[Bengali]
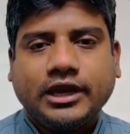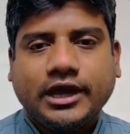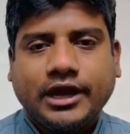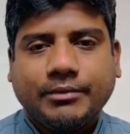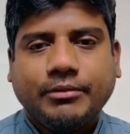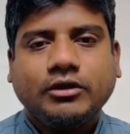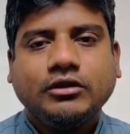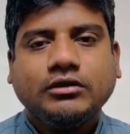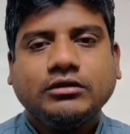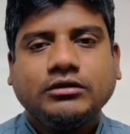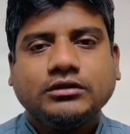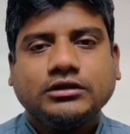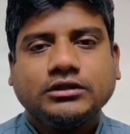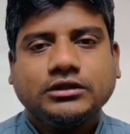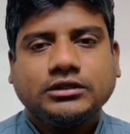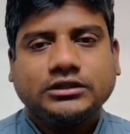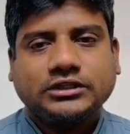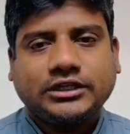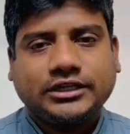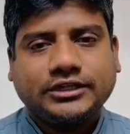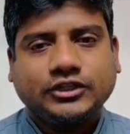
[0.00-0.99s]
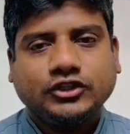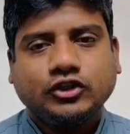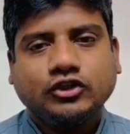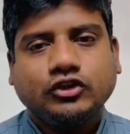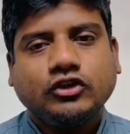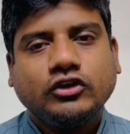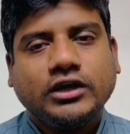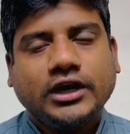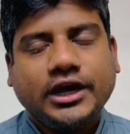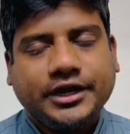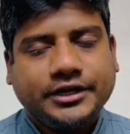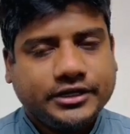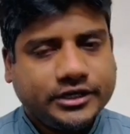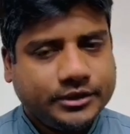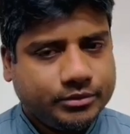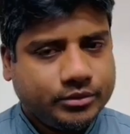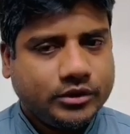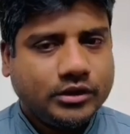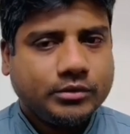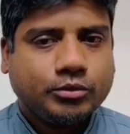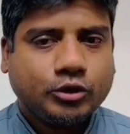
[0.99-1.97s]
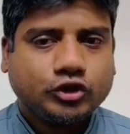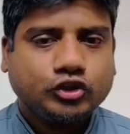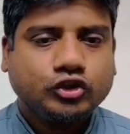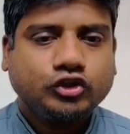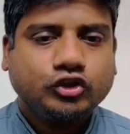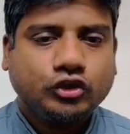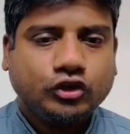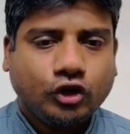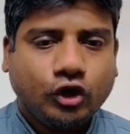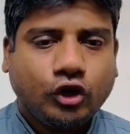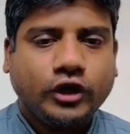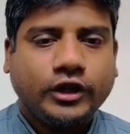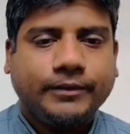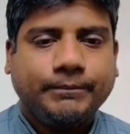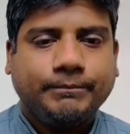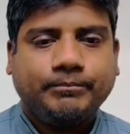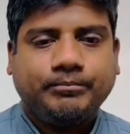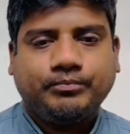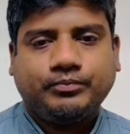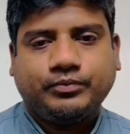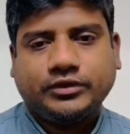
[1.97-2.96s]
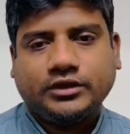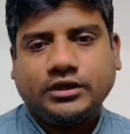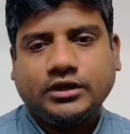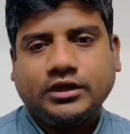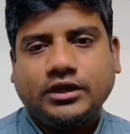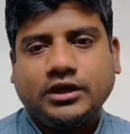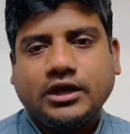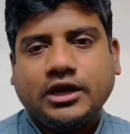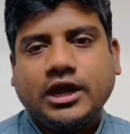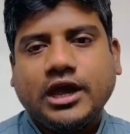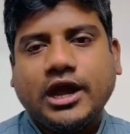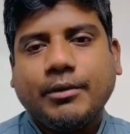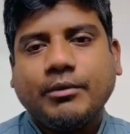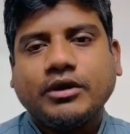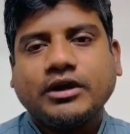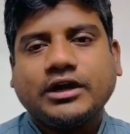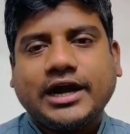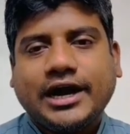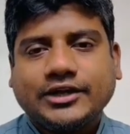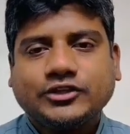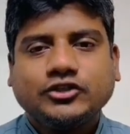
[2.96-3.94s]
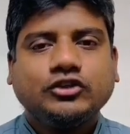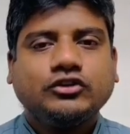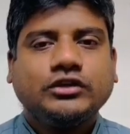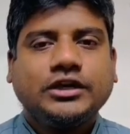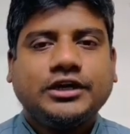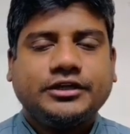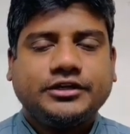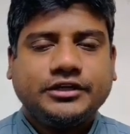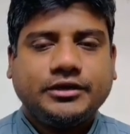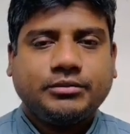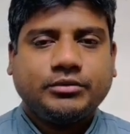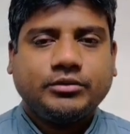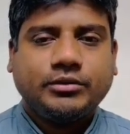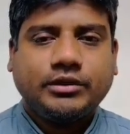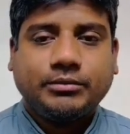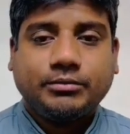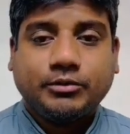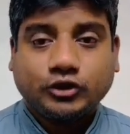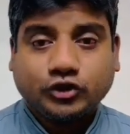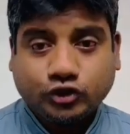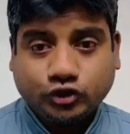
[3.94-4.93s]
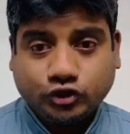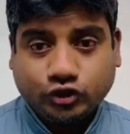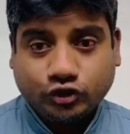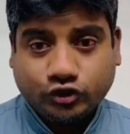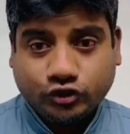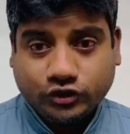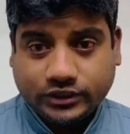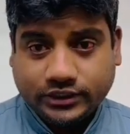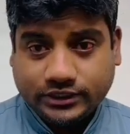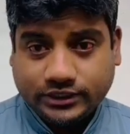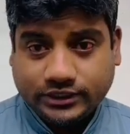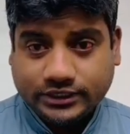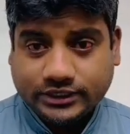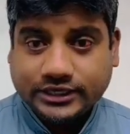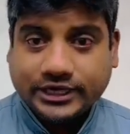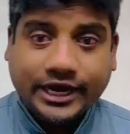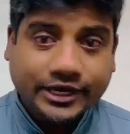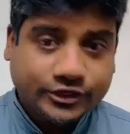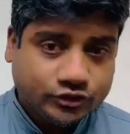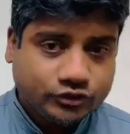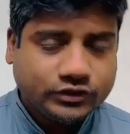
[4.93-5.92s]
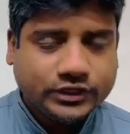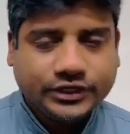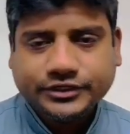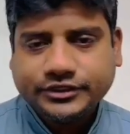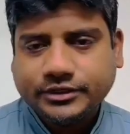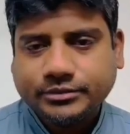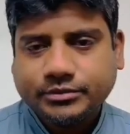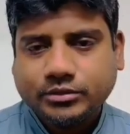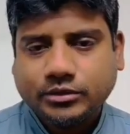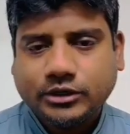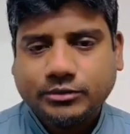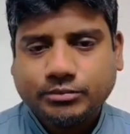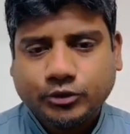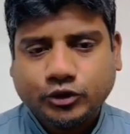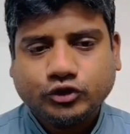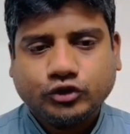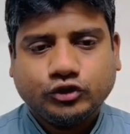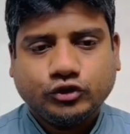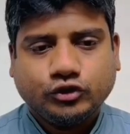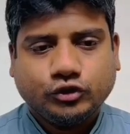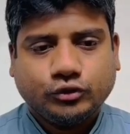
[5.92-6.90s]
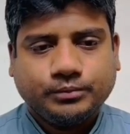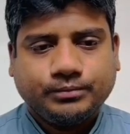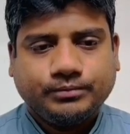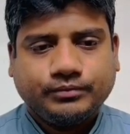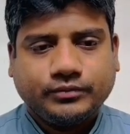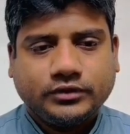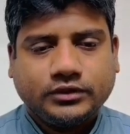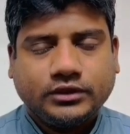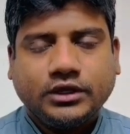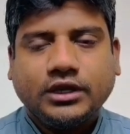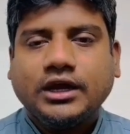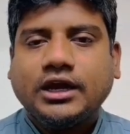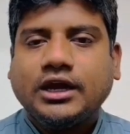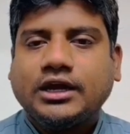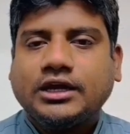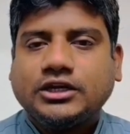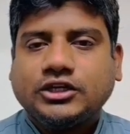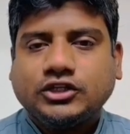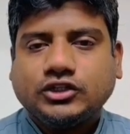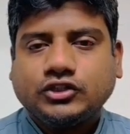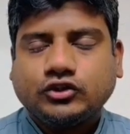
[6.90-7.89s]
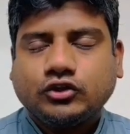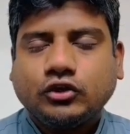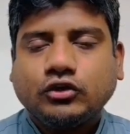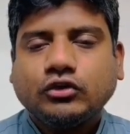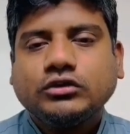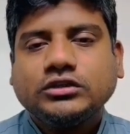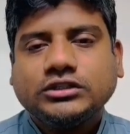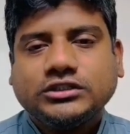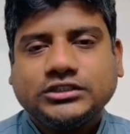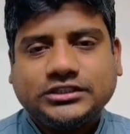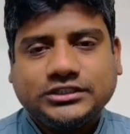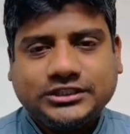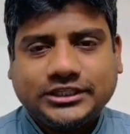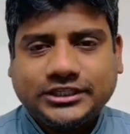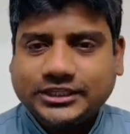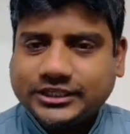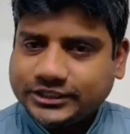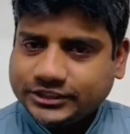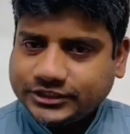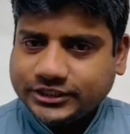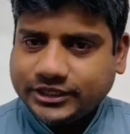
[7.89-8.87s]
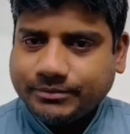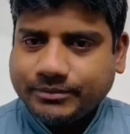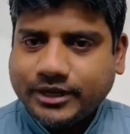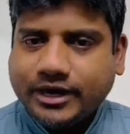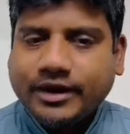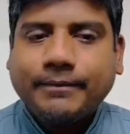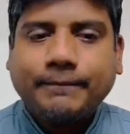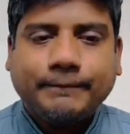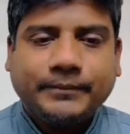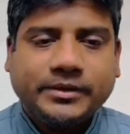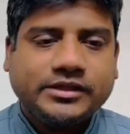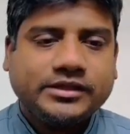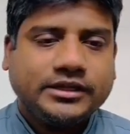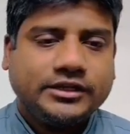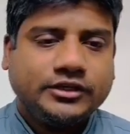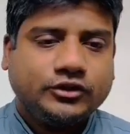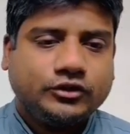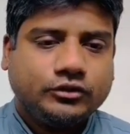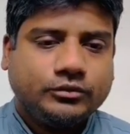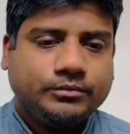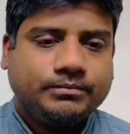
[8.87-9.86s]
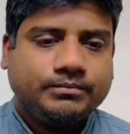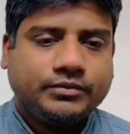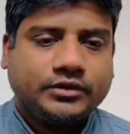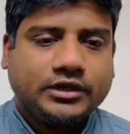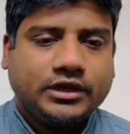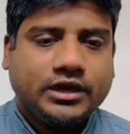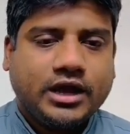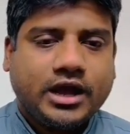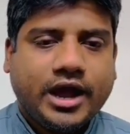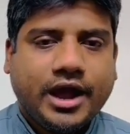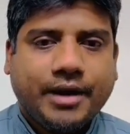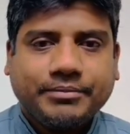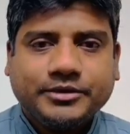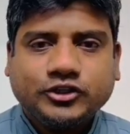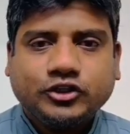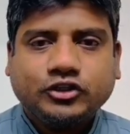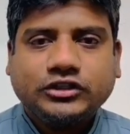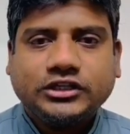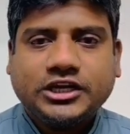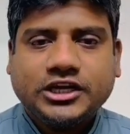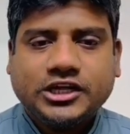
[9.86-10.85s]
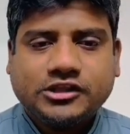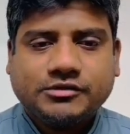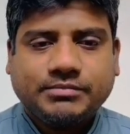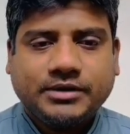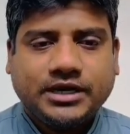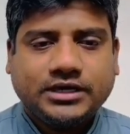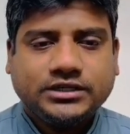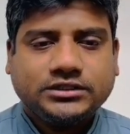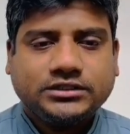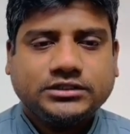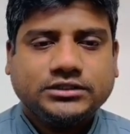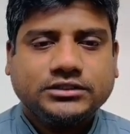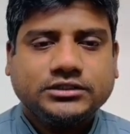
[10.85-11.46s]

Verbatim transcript: এবং তাদের জন্য অ্যান্টি অ্যাপ্রুভাল প্রযোজ্য নয় এবং কার জন্য অ্যান্টি অ্যাপ্রুভাল প্রযোজ্য নয় কার জন্য অ্যান্টি অ্যাপ্রুভাল প্রযোজ্য চলুন জেনে নিচ্ছি আমরা বিস্তারিত আপনি যদি এস পাস